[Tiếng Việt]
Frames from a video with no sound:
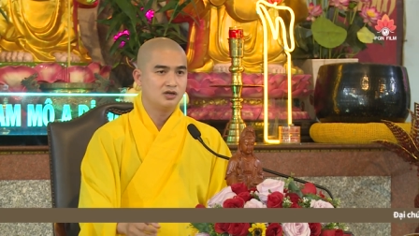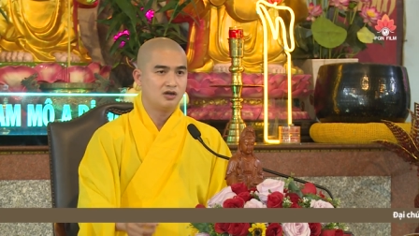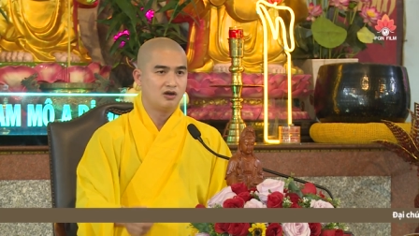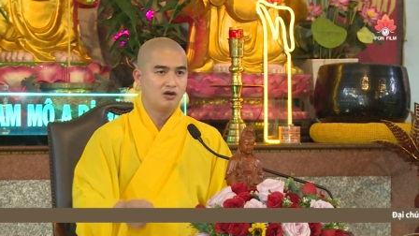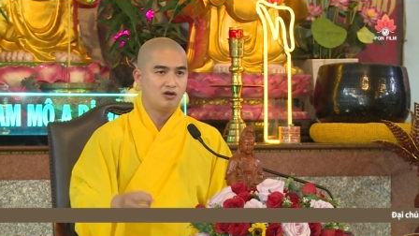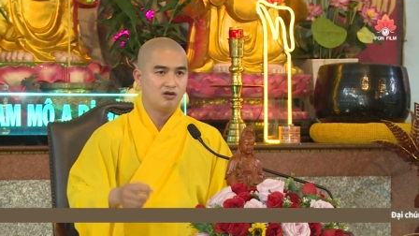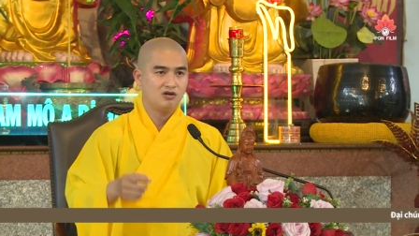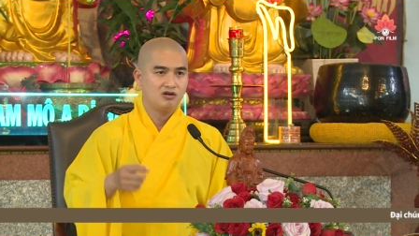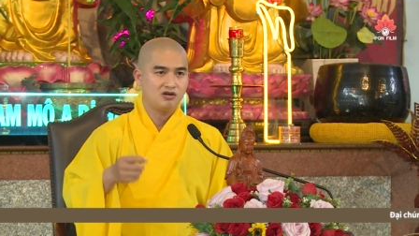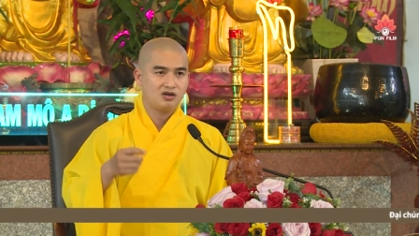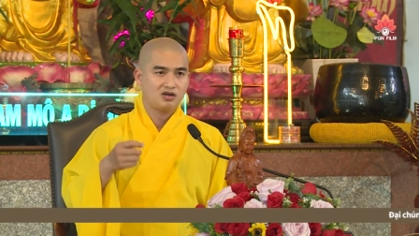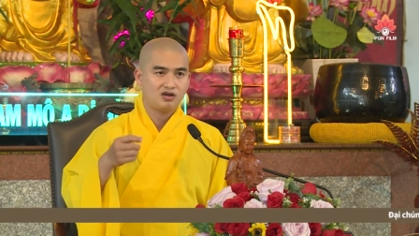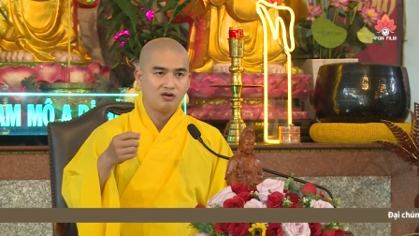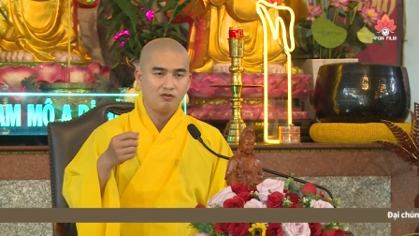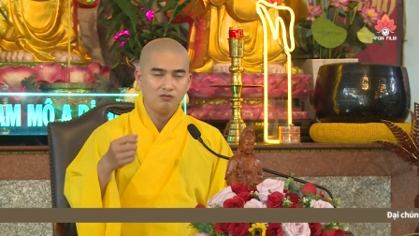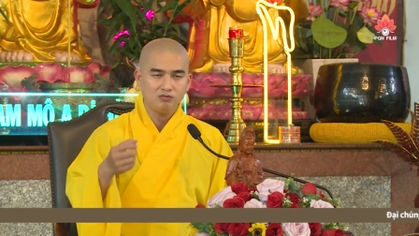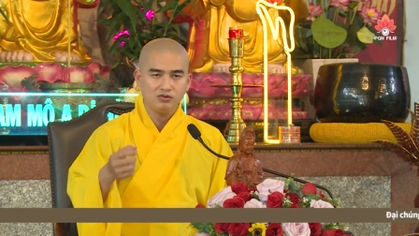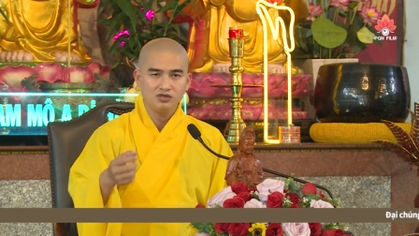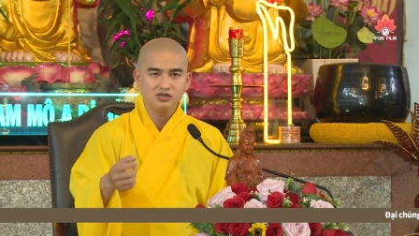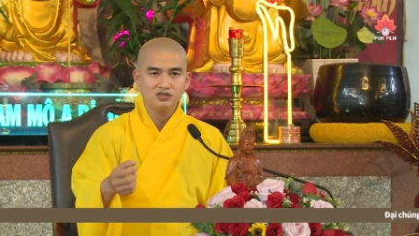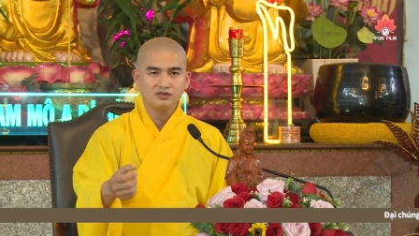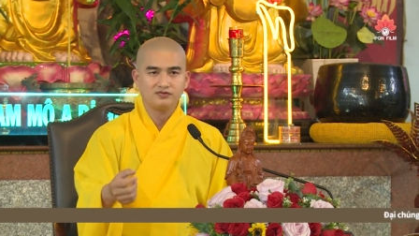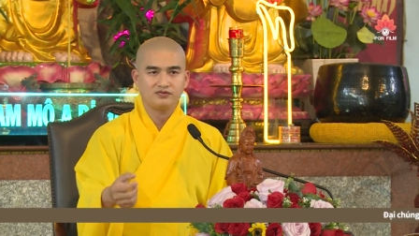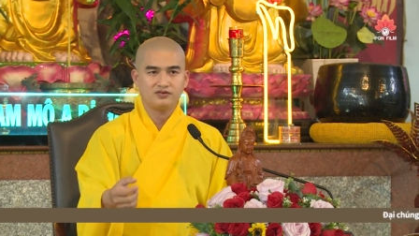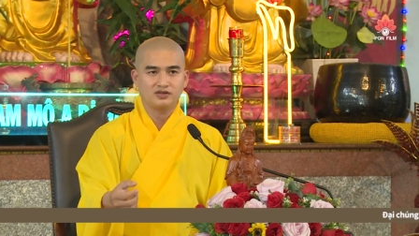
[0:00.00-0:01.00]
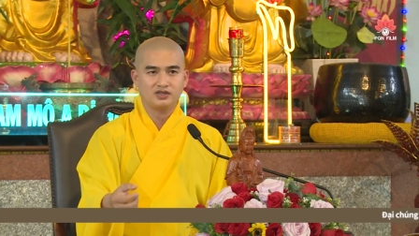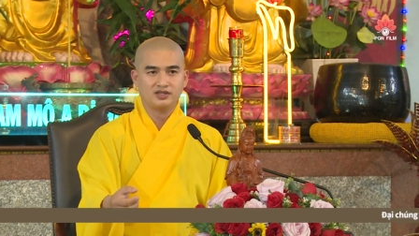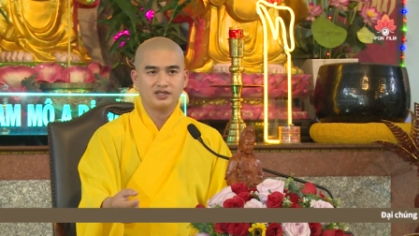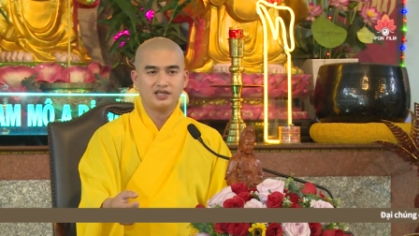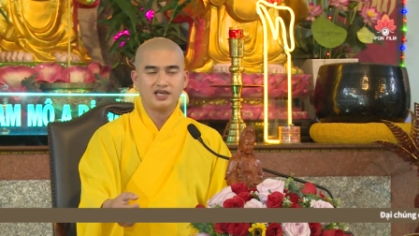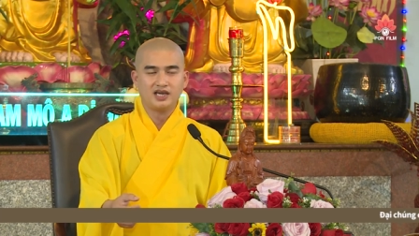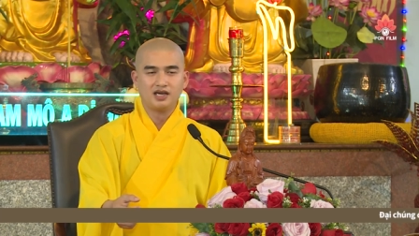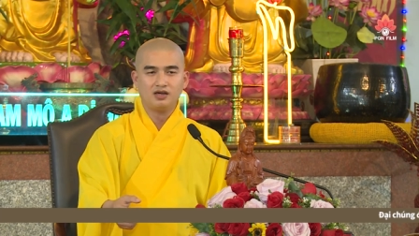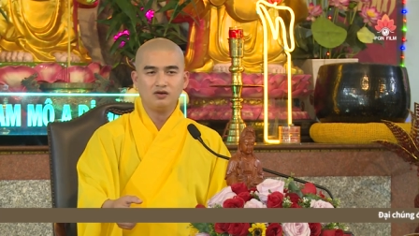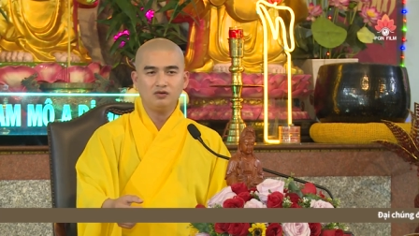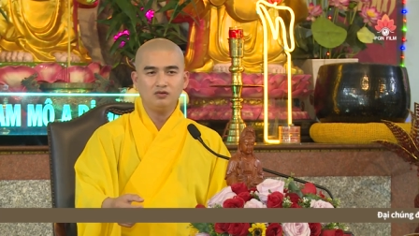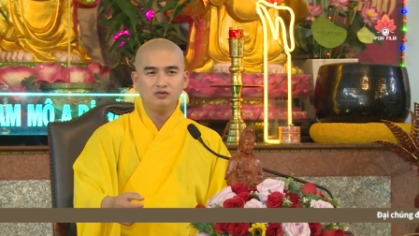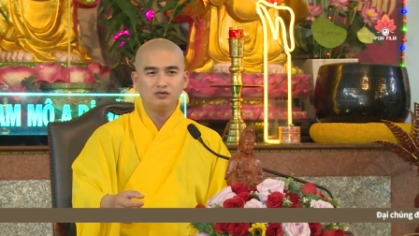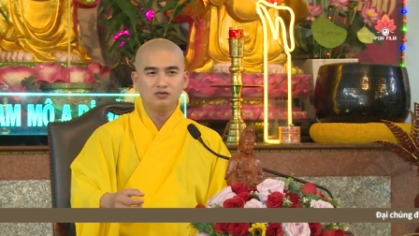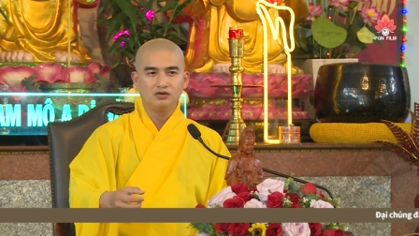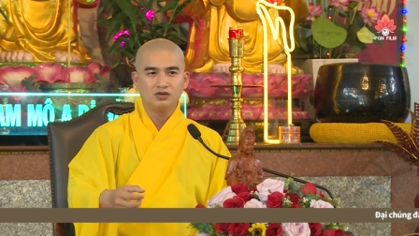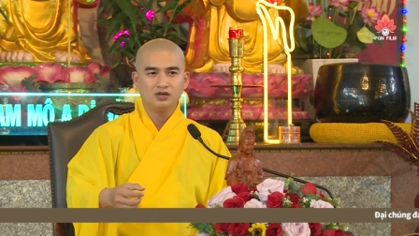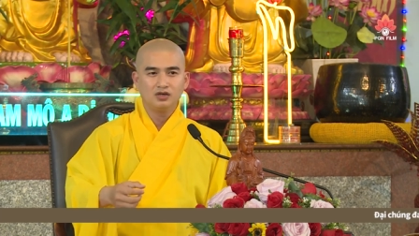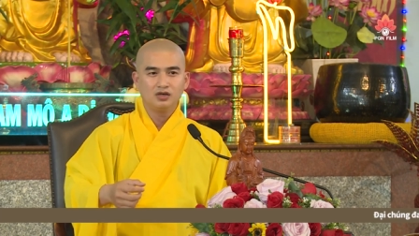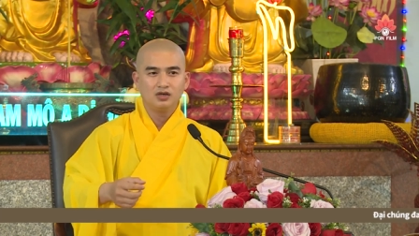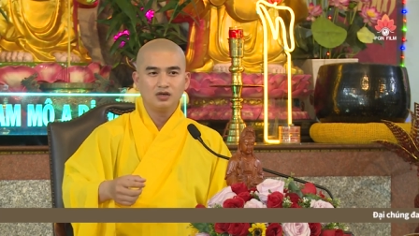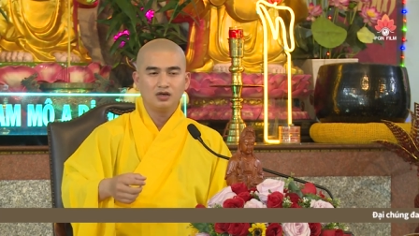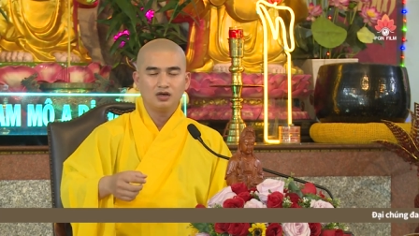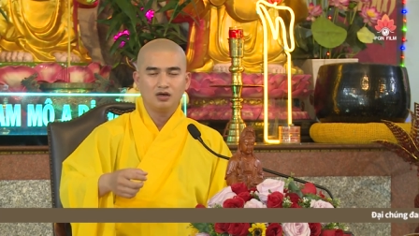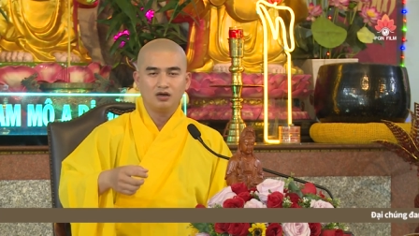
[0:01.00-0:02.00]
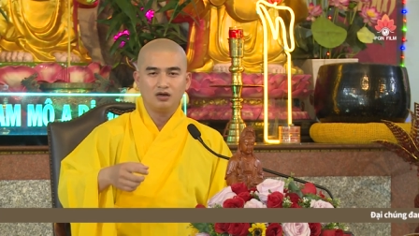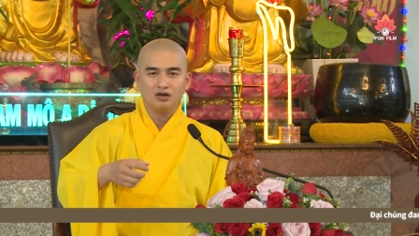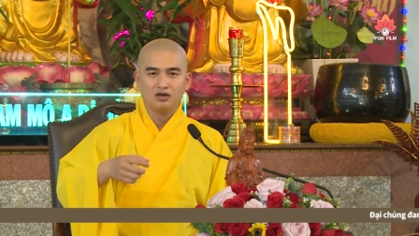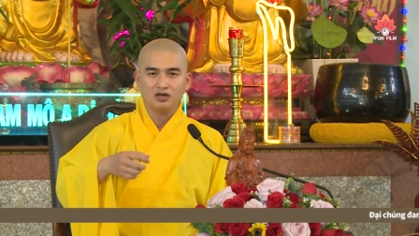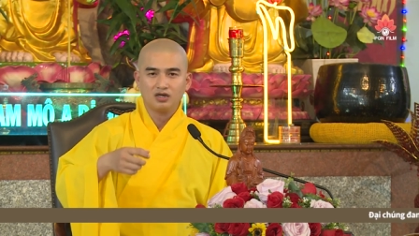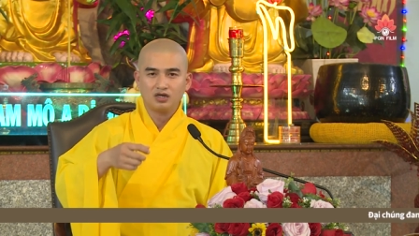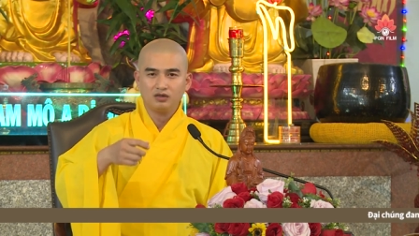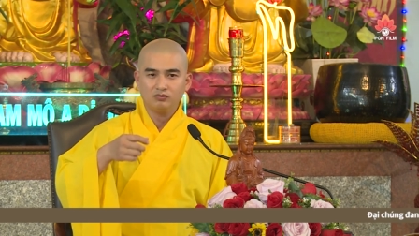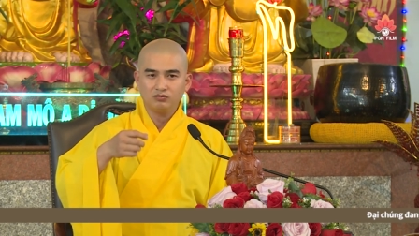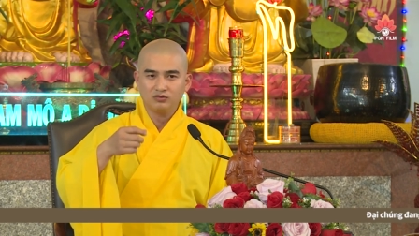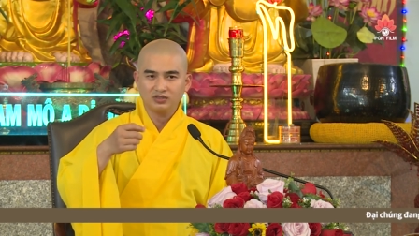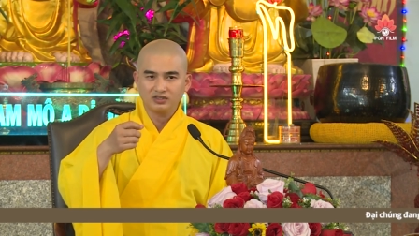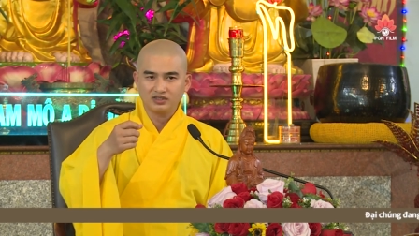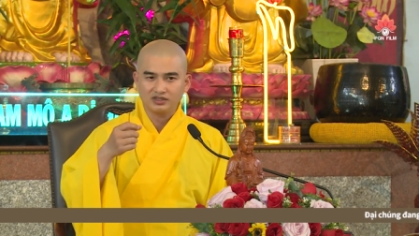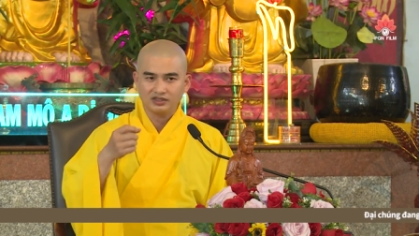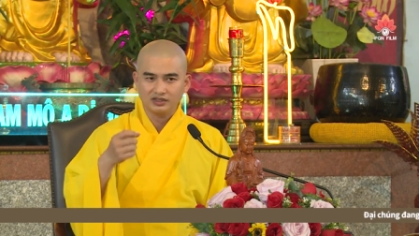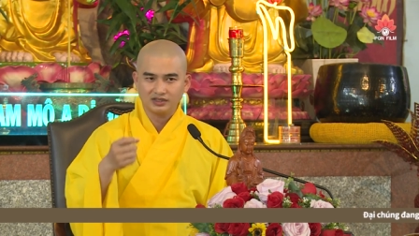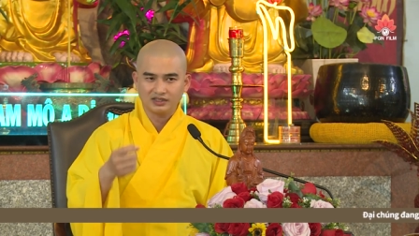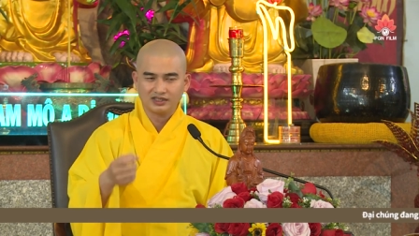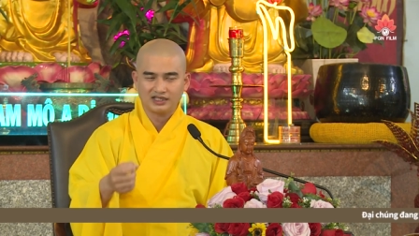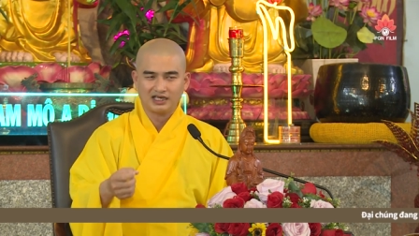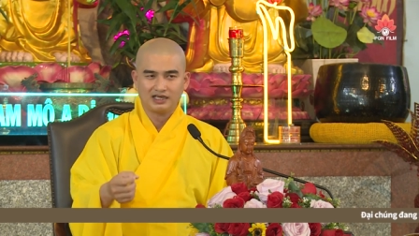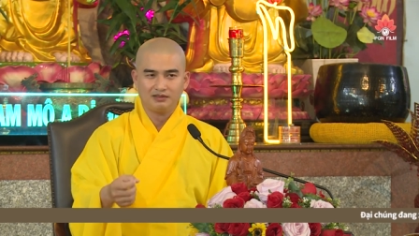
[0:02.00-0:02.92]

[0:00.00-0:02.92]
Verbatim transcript: họ không ưa phật giáo họ không có thiện